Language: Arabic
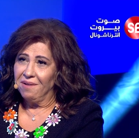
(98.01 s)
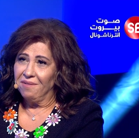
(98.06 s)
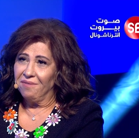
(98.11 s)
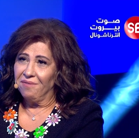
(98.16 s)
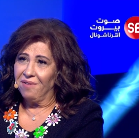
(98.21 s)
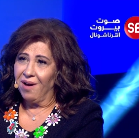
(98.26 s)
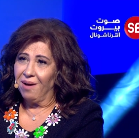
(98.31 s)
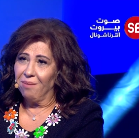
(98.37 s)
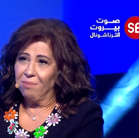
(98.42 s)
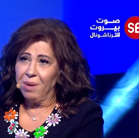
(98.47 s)

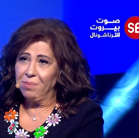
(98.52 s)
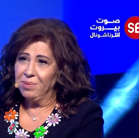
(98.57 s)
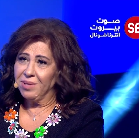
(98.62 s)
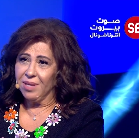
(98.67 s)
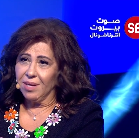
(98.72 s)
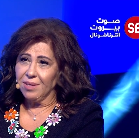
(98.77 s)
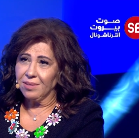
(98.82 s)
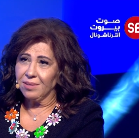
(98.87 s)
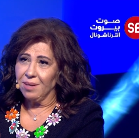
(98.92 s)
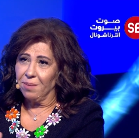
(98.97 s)
فما
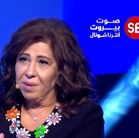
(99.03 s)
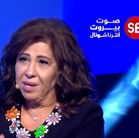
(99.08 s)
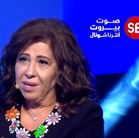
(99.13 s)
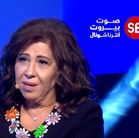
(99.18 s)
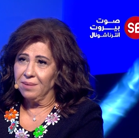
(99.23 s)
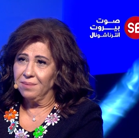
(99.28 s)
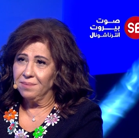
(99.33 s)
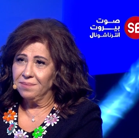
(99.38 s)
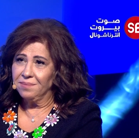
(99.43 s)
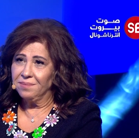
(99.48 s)
بتقسم
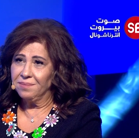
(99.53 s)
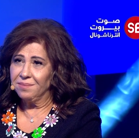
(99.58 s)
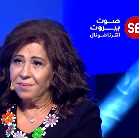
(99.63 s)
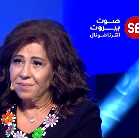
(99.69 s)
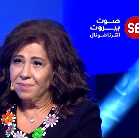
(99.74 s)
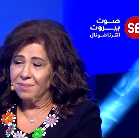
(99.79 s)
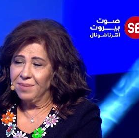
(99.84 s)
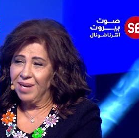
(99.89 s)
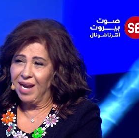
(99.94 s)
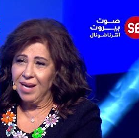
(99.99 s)
انا
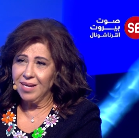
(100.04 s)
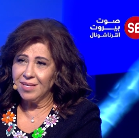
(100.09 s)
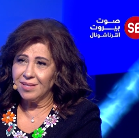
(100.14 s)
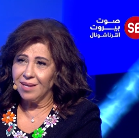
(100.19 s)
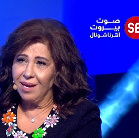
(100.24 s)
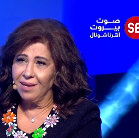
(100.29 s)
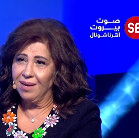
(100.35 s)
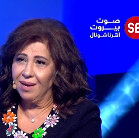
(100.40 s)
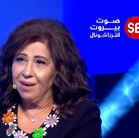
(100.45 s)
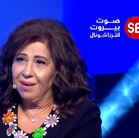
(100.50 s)
بالعكس
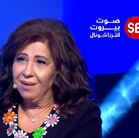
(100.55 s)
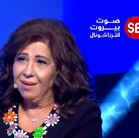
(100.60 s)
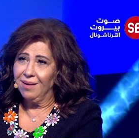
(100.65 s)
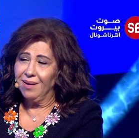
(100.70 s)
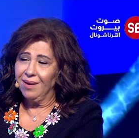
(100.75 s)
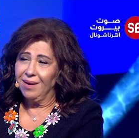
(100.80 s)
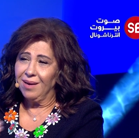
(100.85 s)
انا